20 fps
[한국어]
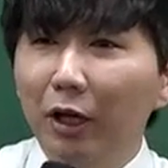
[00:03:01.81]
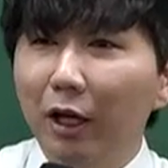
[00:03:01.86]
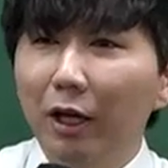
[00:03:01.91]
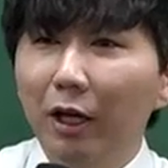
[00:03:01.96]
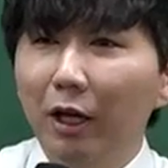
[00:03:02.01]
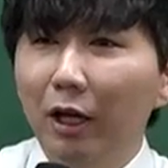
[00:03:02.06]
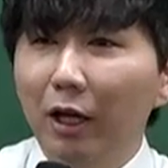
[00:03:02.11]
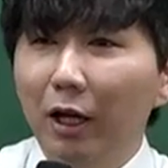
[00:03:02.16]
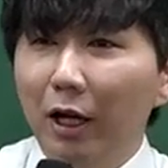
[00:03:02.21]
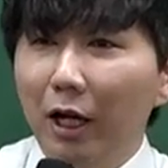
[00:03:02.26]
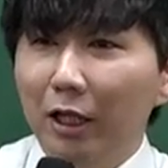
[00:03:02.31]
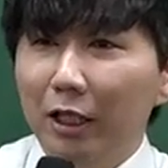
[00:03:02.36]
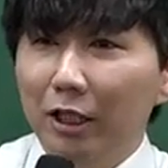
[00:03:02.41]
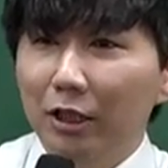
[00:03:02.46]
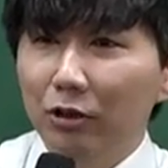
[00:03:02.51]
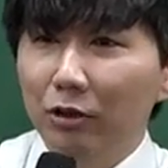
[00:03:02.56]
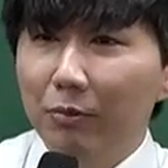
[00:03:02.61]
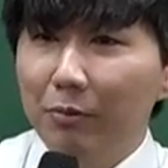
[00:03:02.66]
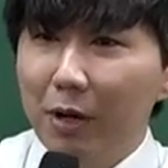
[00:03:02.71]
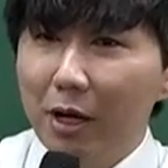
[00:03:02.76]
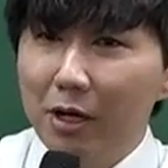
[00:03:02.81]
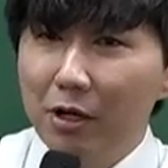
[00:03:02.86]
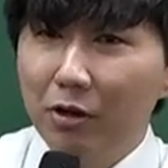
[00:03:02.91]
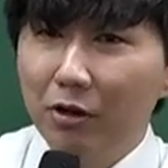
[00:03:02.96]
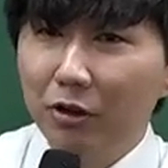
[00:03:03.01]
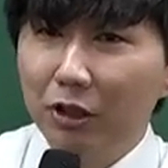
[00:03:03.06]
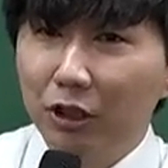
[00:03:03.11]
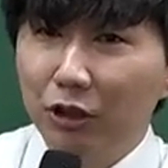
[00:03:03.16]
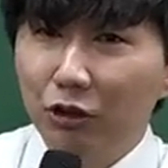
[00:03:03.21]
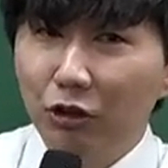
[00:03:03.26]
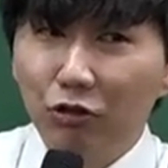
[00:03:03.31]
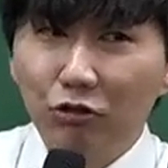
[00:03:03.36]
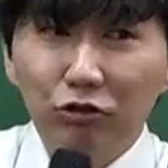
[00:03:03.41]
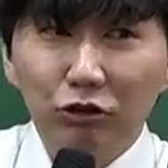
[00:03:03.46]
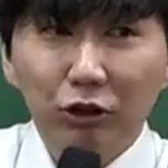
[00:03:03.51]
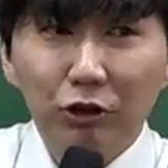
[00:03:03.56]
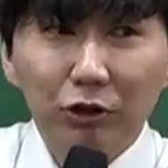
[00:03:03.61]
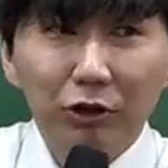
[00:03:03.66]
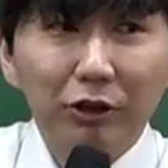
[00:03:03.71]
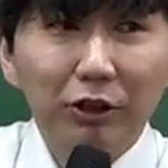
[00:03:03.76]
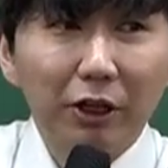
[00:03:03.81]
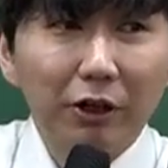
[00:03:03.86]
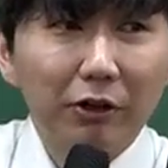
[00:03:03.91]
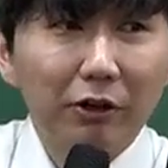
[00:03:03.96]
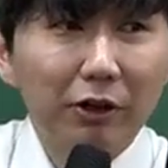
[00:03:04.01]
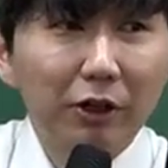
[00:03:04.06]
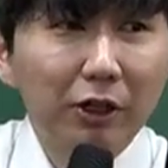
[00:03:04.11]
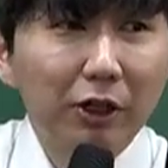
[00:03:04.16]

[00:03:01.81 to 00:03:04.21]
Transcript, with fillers: 게 한 이천팔 년, 이천구 년 이럴 때요.